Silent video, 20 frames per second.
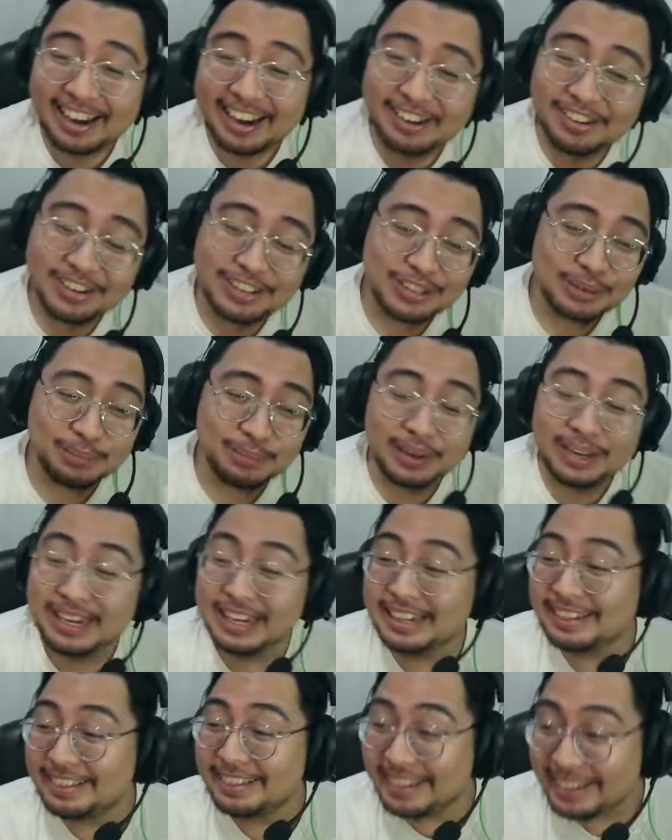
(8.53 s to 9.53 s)
Aduh,
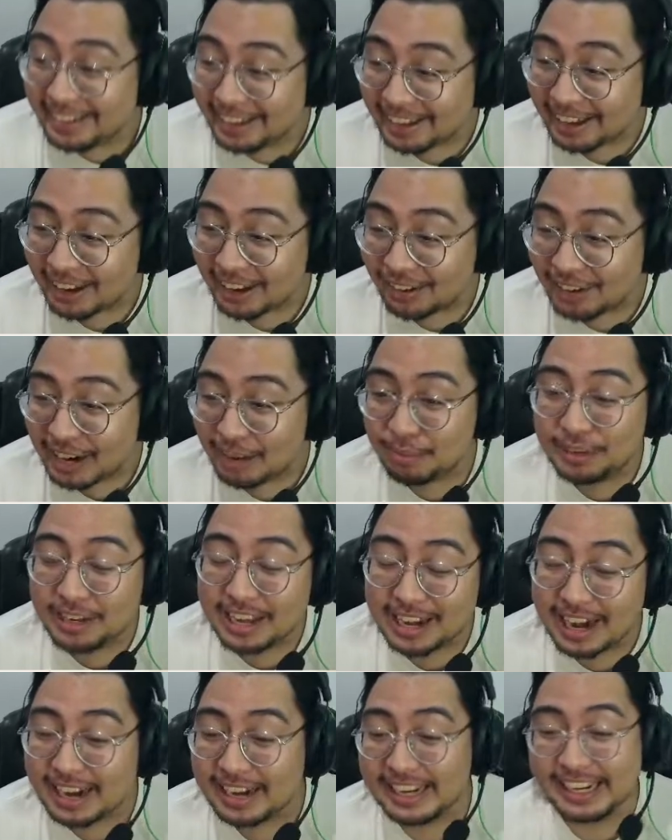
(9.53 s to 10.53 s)
stupidity ya, udah
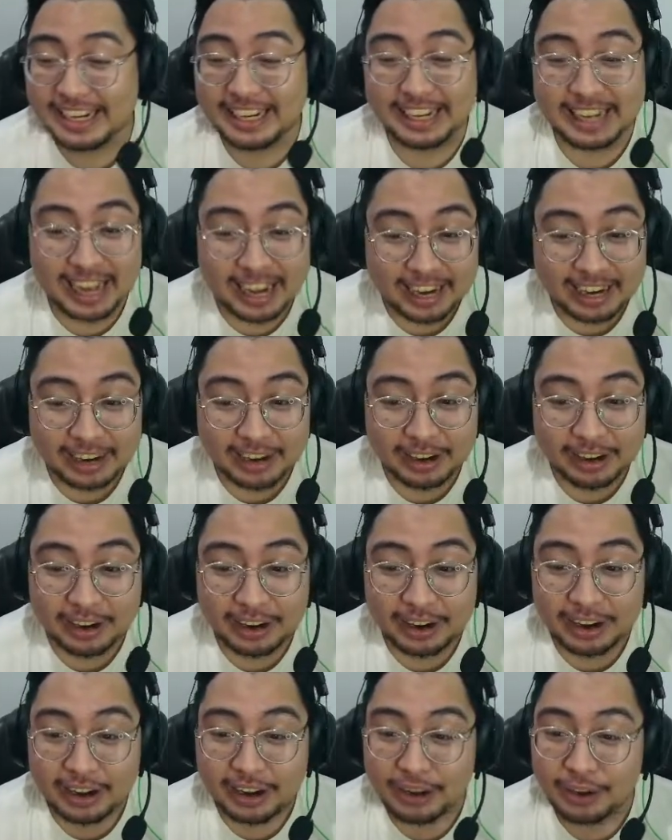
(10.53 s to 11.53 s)
punya radian.
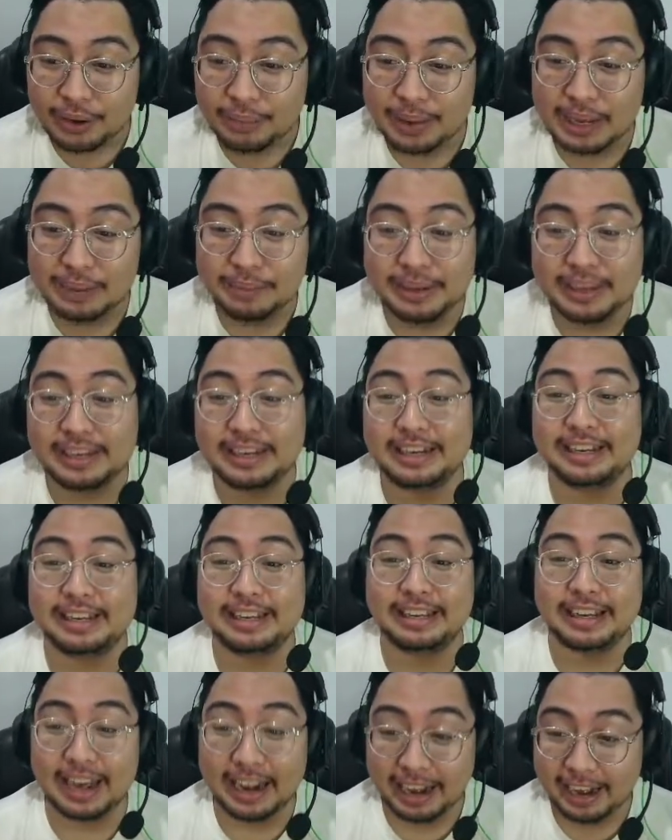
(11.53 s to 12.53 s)
Gue pakai
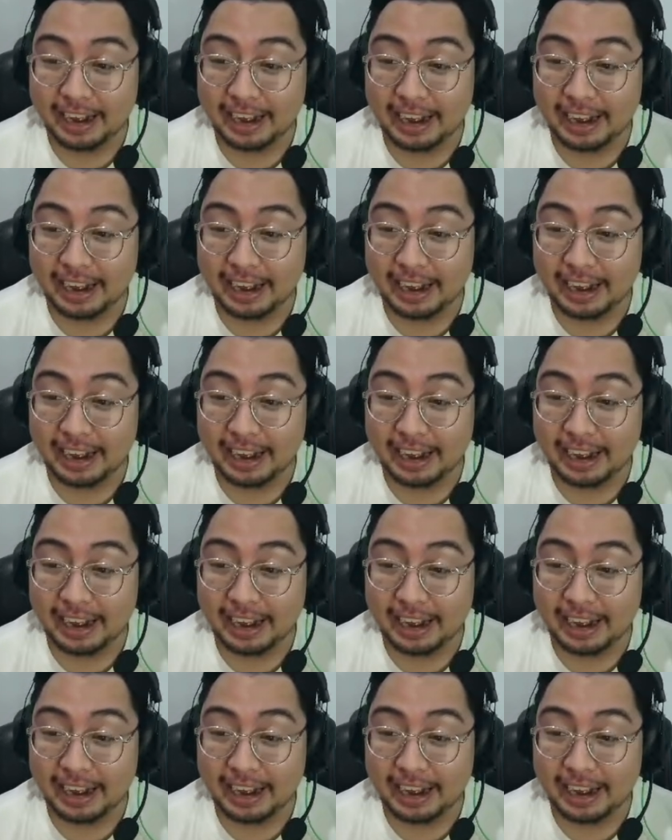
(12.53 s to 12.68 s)
beginian.